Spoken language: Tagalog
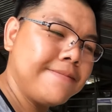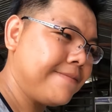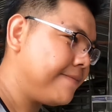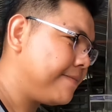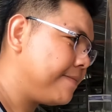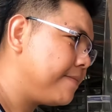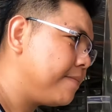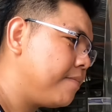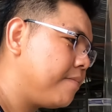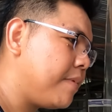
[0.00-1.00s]
Ha?
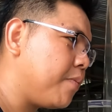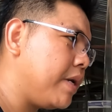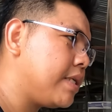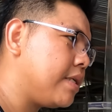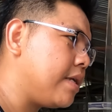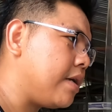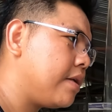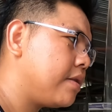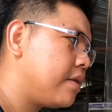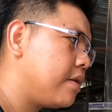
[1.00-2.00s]
Mano may isa? 40.
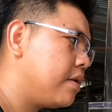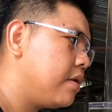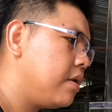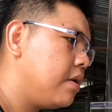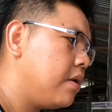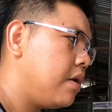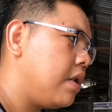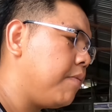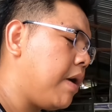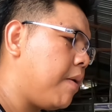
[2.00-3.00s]

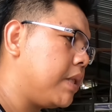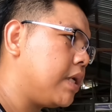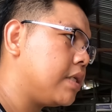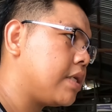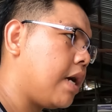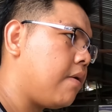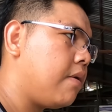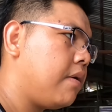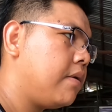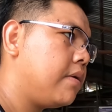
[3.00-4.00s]
Limaman nga sako.
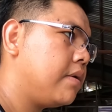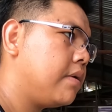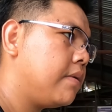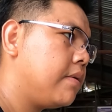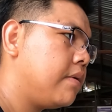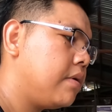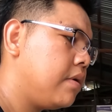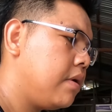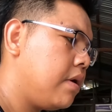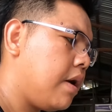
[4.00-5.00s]

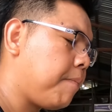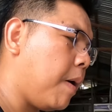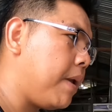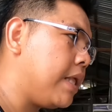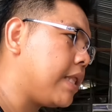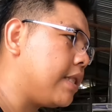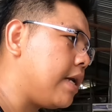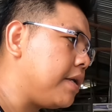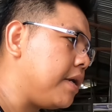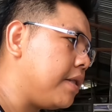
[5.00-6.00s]

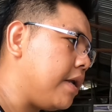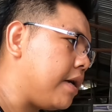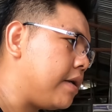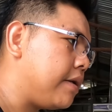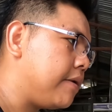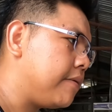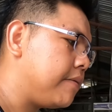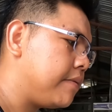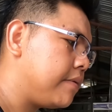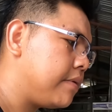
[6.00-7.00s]
Pangpalitada dyan yan.
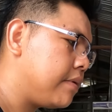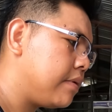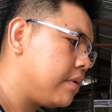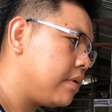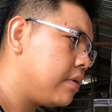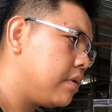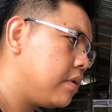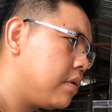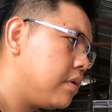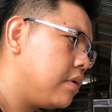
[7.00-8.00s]
Nasa
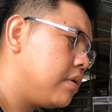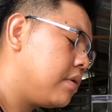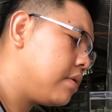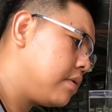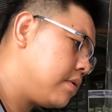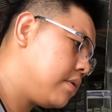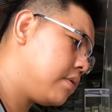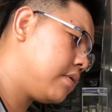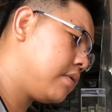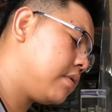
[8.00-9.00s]
Landrada eh.
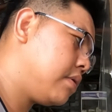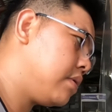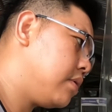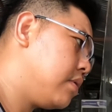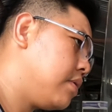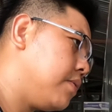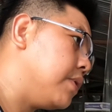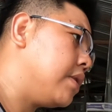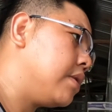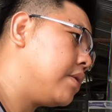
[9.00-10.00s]
Ada ano yan?
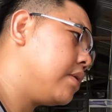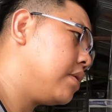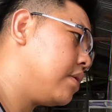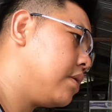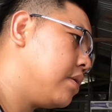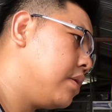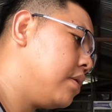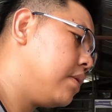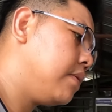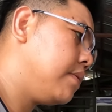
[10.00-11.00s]
Uy. Lima kung
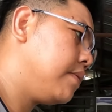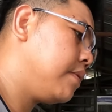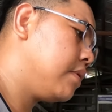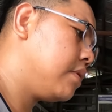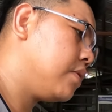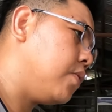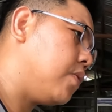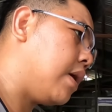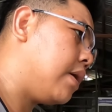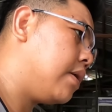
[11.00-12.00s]
manuwa tingin ko dalawa.
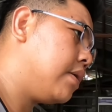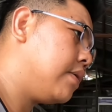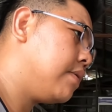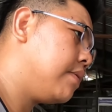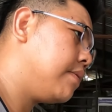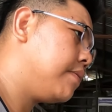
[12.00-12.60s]
Dua. Ay, dua lang.